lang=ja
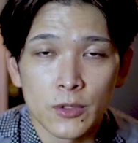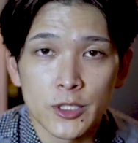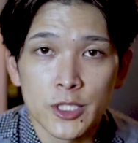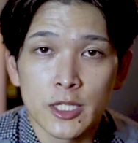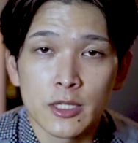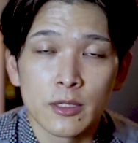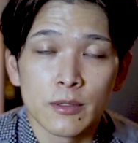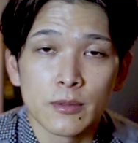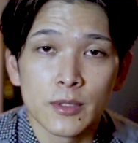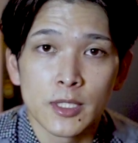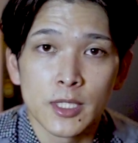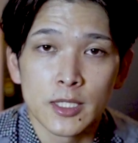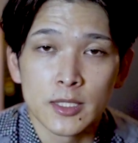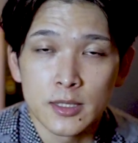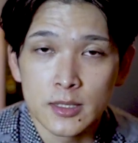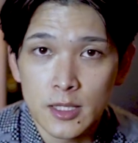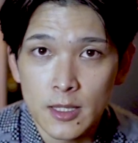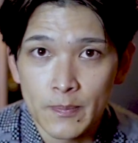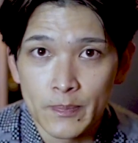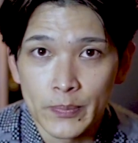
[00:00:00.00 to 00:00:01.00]
このチャンネルはで
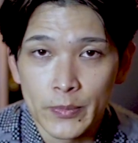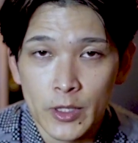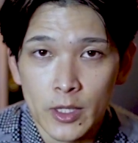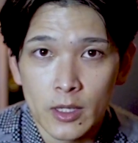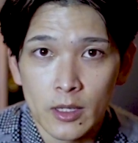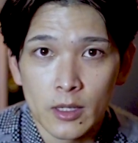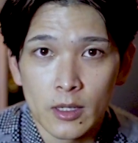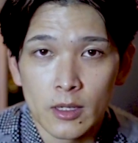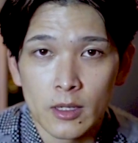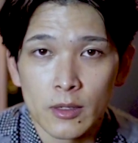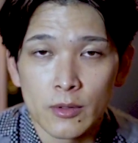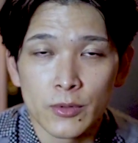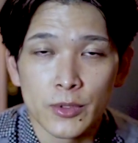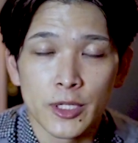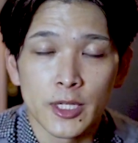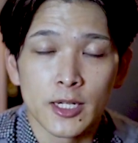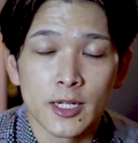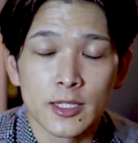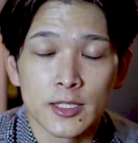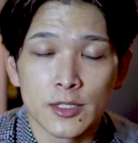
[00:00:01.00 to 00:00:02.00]
すね、えー、
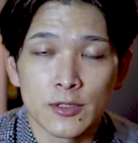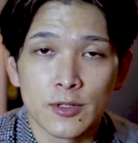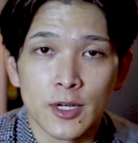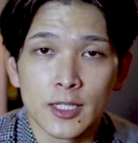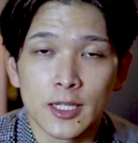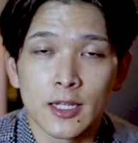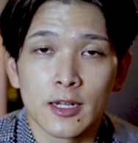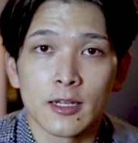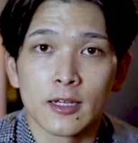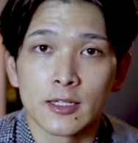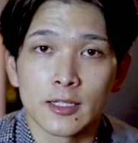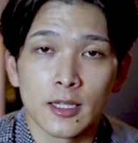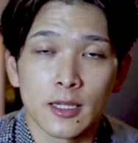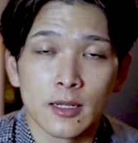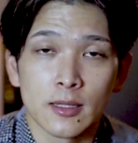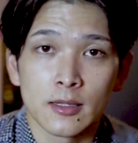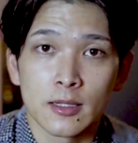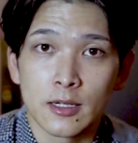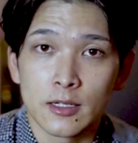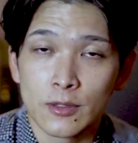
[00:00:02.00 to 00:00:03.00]
フリーランスの働き方
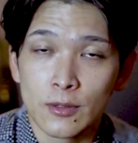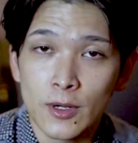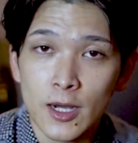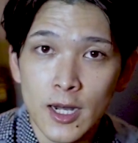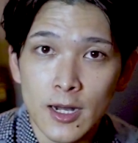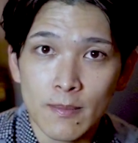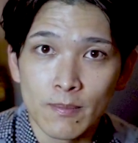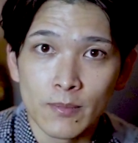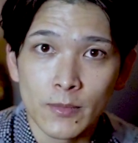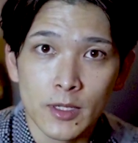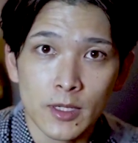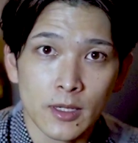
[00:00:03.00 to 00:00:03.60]
だったりとか、